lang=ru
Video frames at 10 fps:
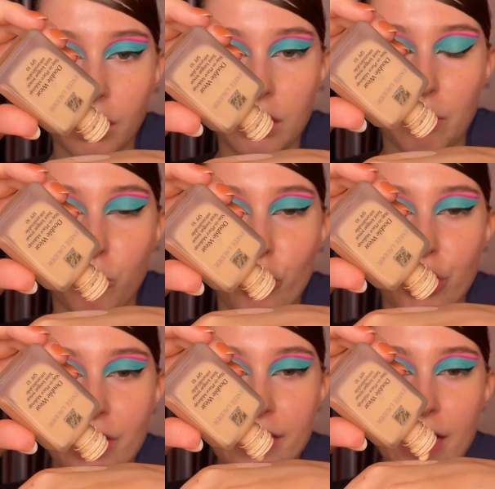Нам
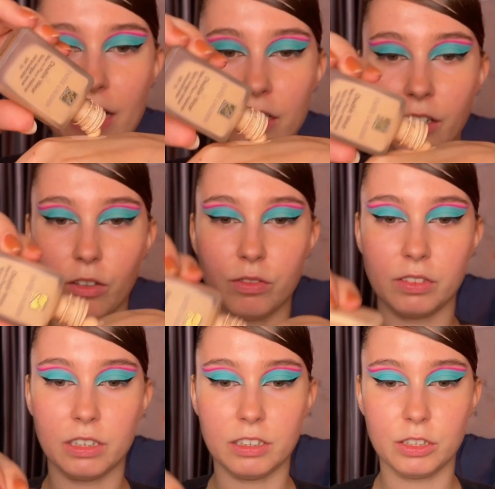нужно идеально
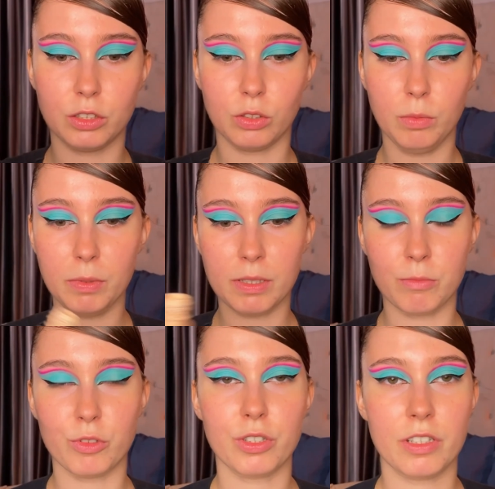ровное лицо,
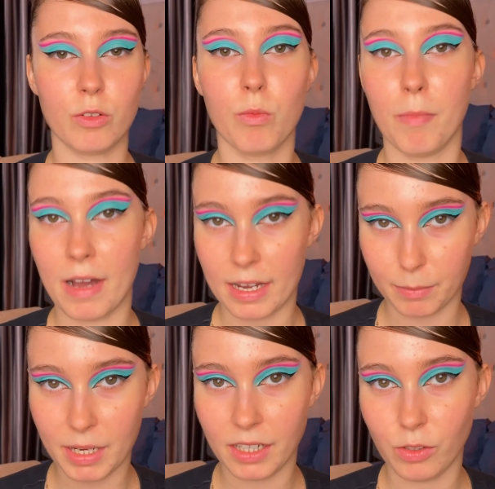потому что у
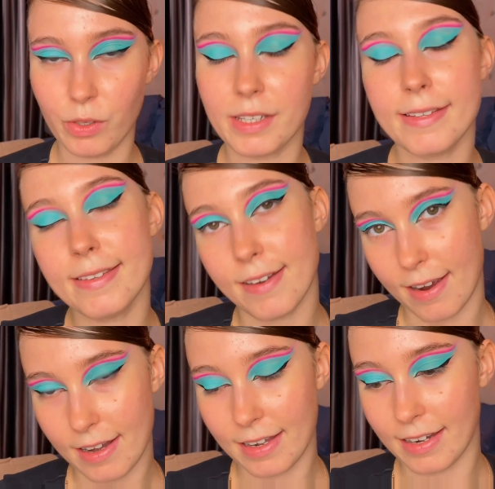Барби оно
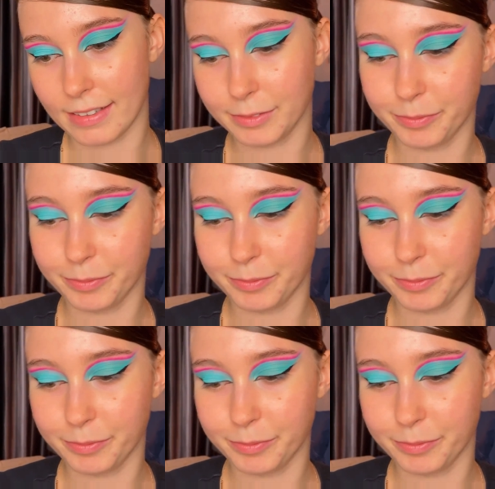идеальное.